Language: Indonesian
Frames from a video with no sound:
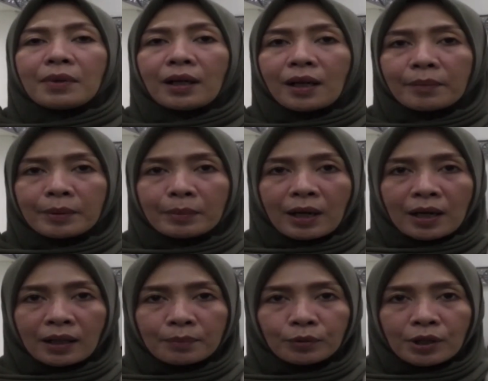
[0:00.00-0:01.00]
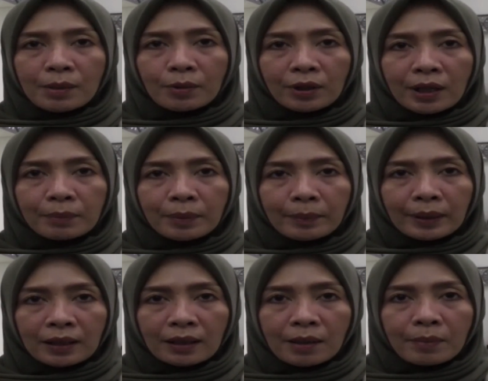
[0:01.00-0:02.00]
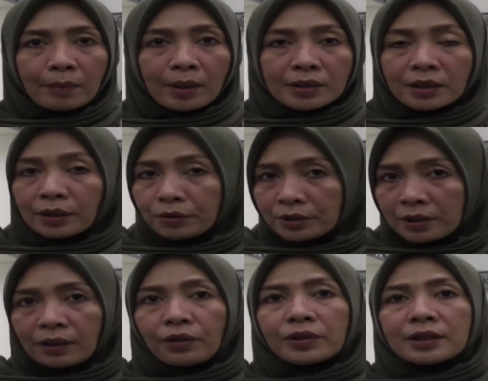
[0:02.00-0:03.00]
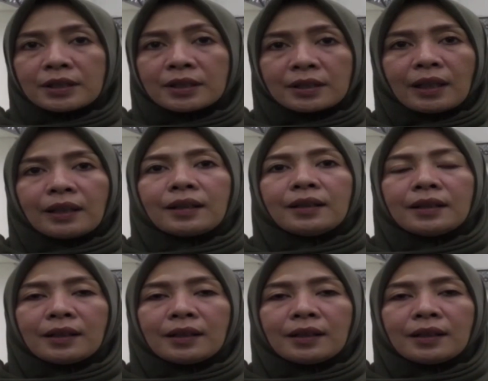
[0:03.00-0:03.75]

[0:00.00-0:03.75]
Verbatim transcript: maka kami berharap mudah-mudahan pemerintah memang serius dan konsisten